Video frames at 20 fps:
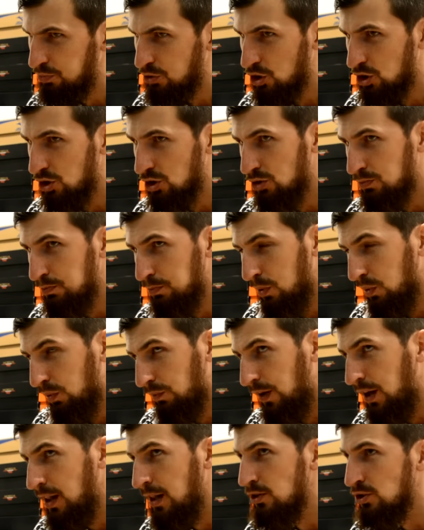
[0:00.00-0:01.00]
przy,
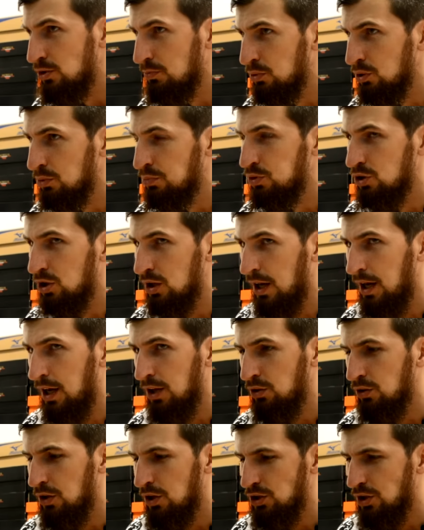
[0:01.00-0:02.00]
pozwala, że but przylega
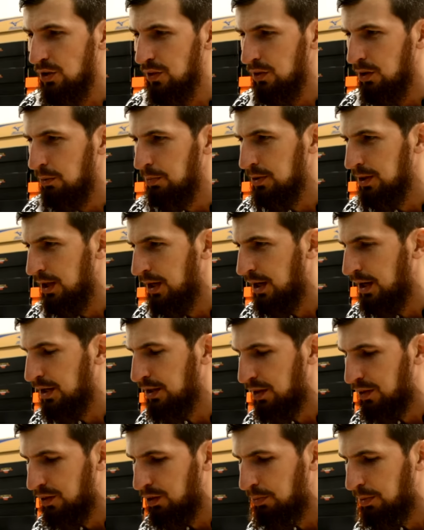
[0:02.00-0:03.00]
do naszej stopy tak, jak
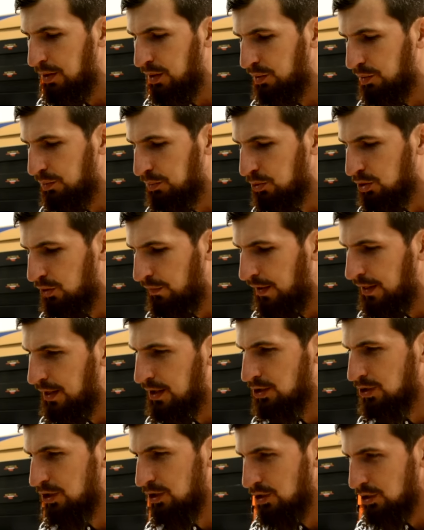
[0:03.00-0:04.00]
ta stopa jest zbudowana,
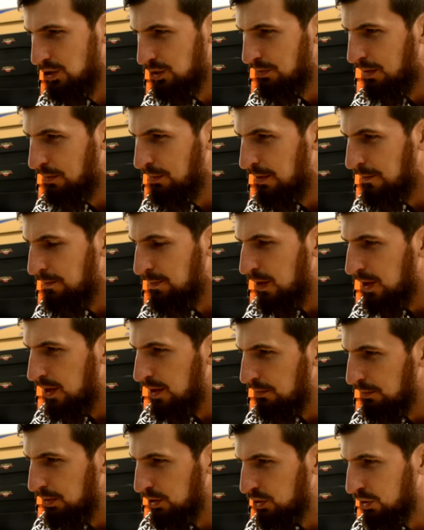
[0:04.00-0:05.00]
czyli jeśli mamy
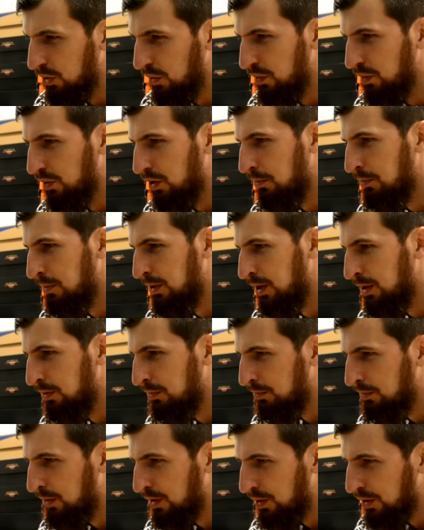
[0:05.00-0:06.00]
pod kostką i
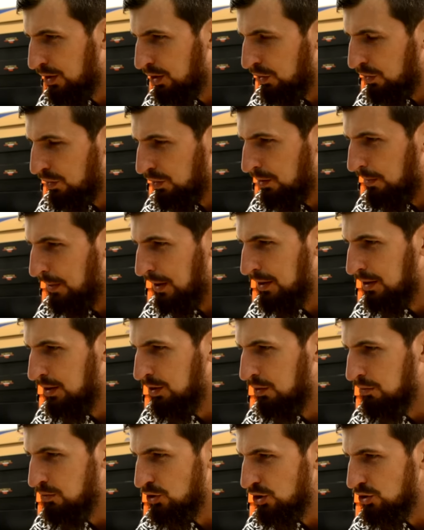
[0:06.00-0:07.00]
między kostką a
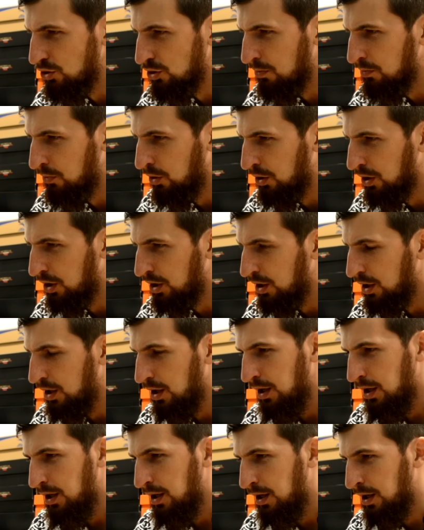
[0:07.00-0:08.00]
tylną częścią nogi,
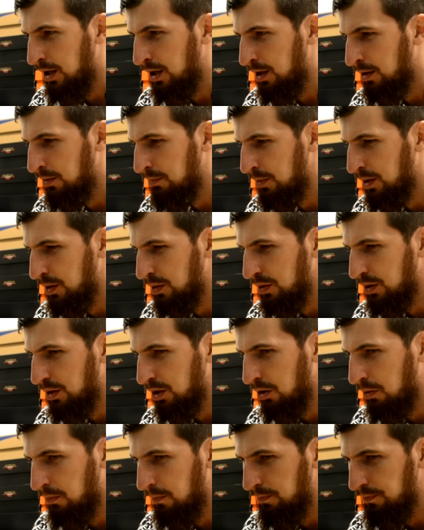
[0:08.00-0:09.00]
y, między
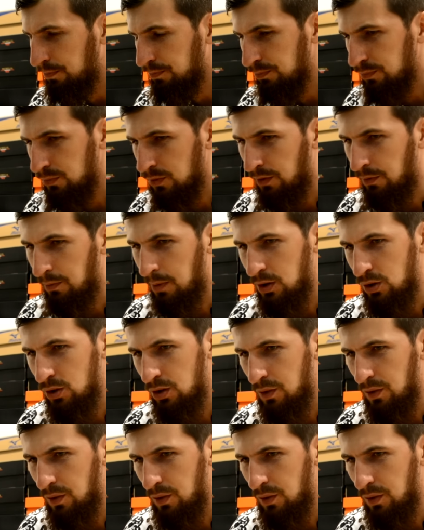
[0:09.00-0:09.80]
tą, nie wiem jak się